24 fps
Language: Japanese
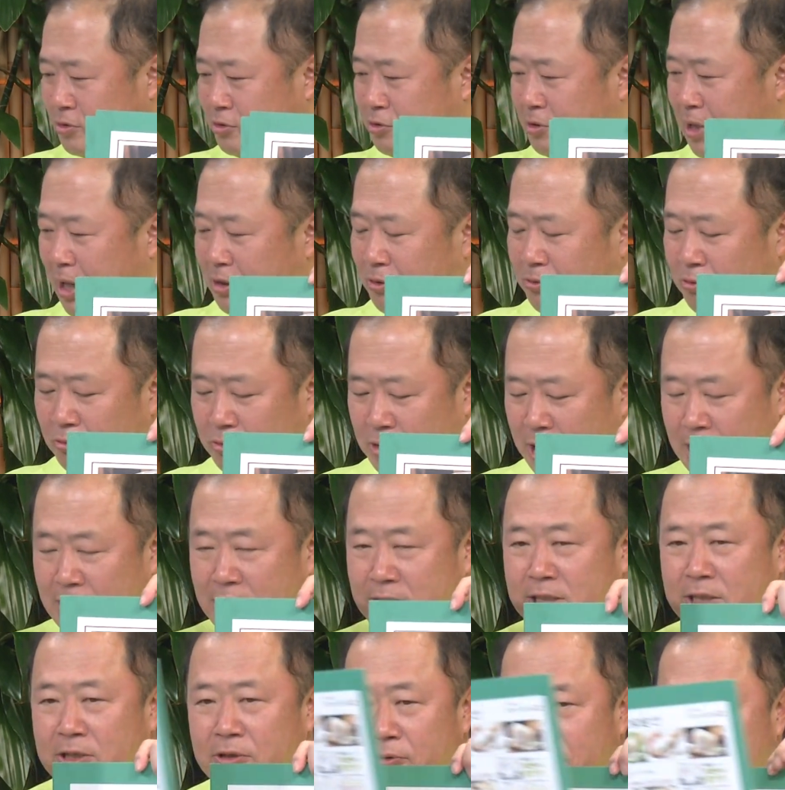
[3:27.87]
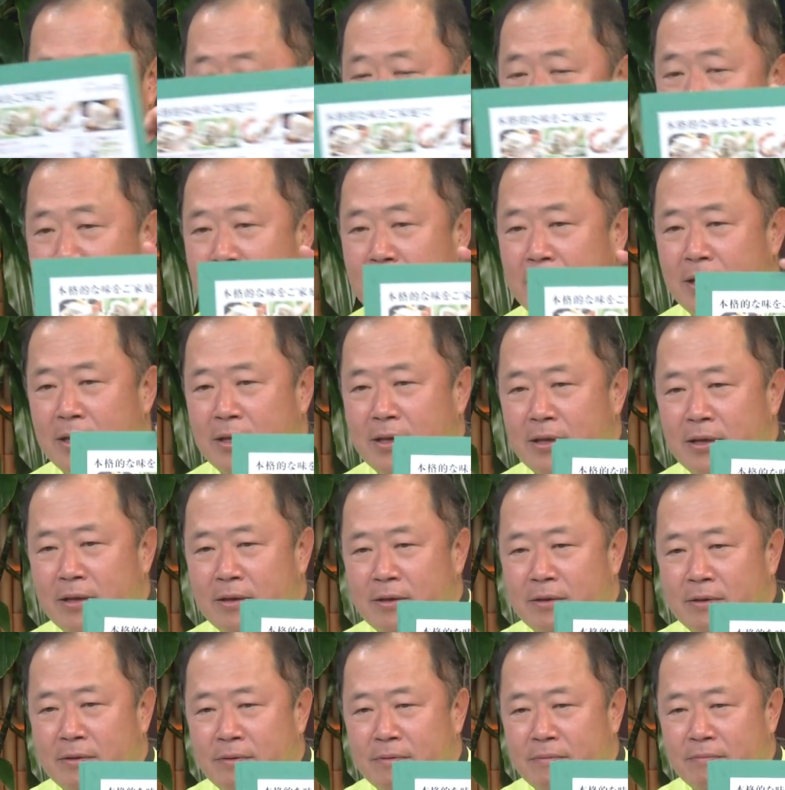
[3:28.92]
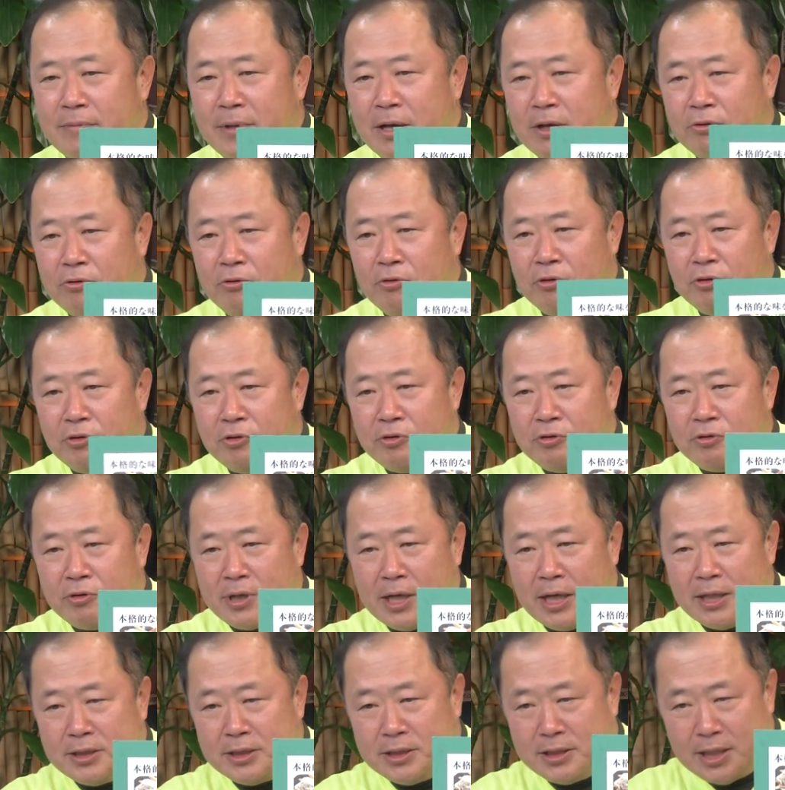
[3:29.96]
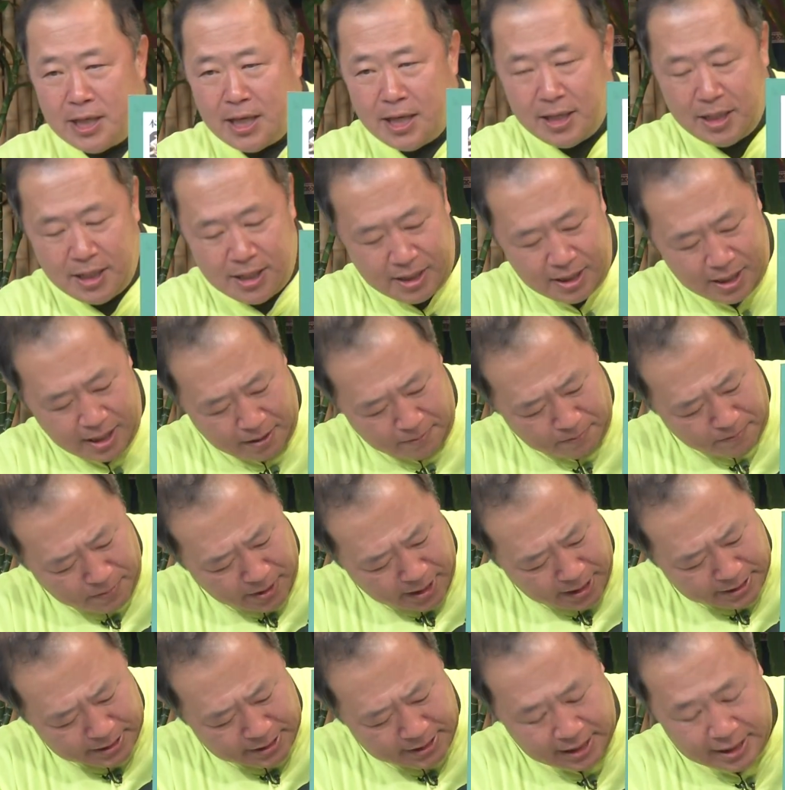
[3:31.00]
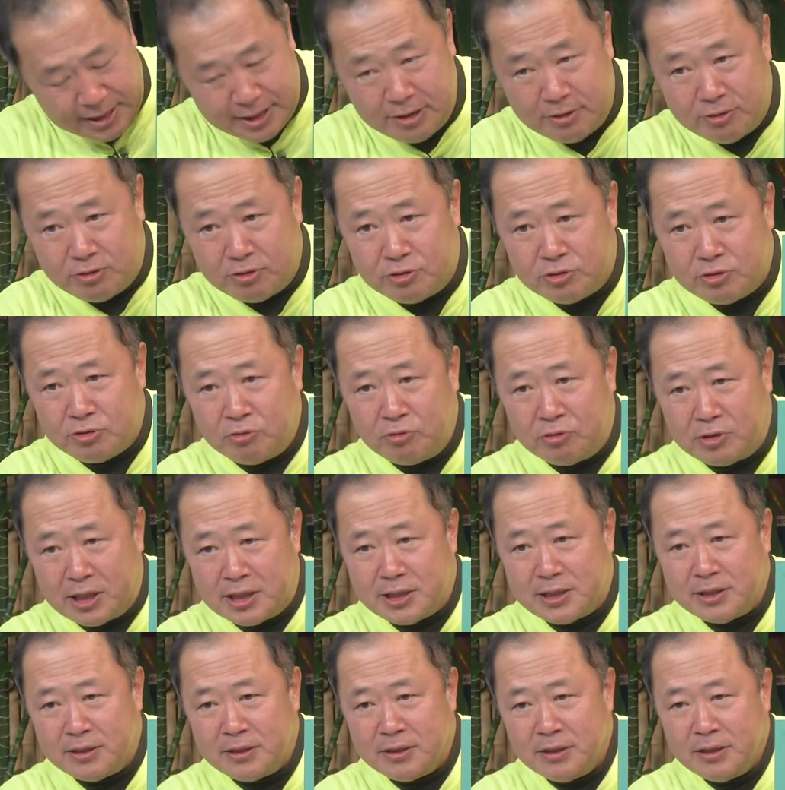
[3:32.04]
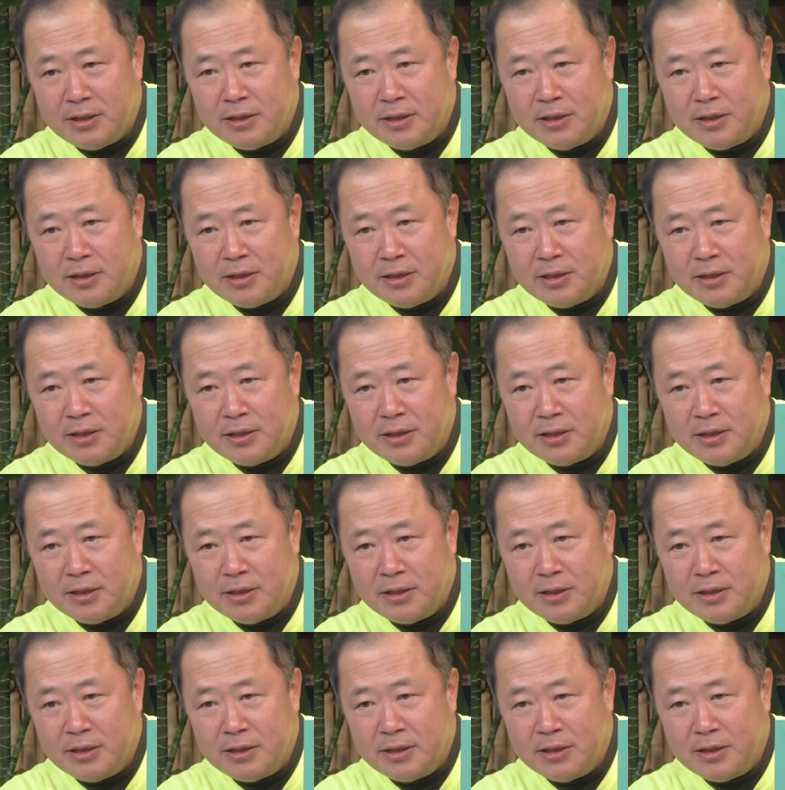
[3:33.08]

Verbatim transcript: 販の方なんですけどね、こういう感じで、販売されてるとそうです。